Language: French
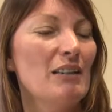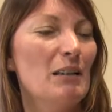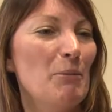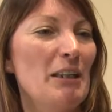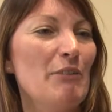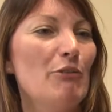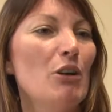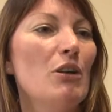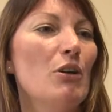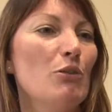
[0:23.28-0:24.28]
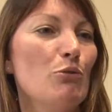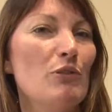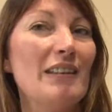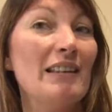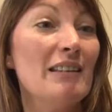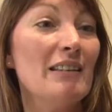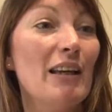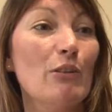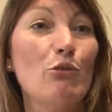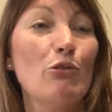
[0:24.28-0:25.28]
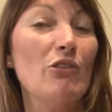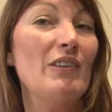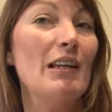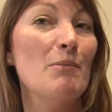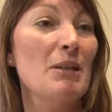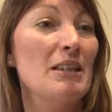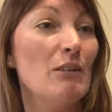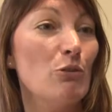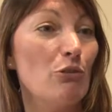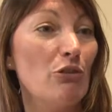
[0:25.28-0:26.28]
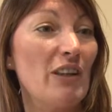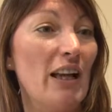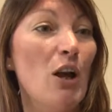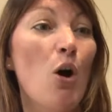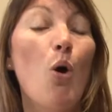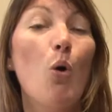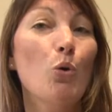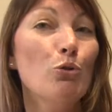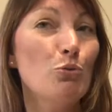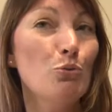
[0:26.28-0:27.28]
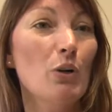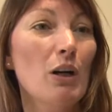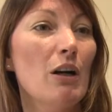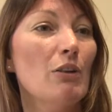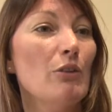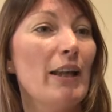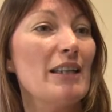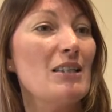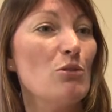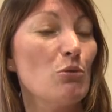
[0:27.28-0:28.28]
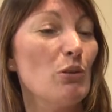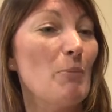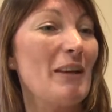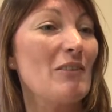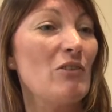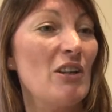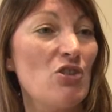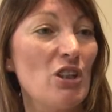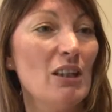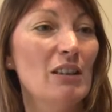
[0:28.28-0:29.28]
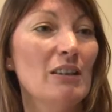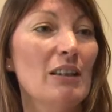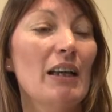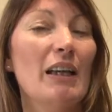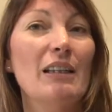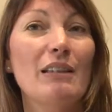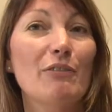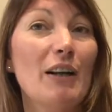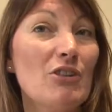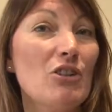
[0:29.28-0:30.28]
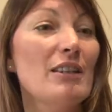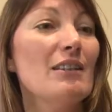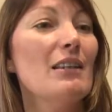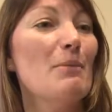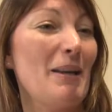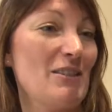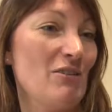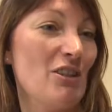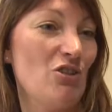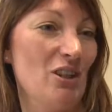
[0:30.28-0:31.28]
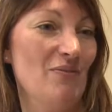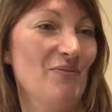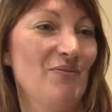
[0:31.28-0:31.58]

des bénévoles euh, du sanitaire, du social et médico-social autour de la question des personnes âgées et des fragilités des personnes âgées.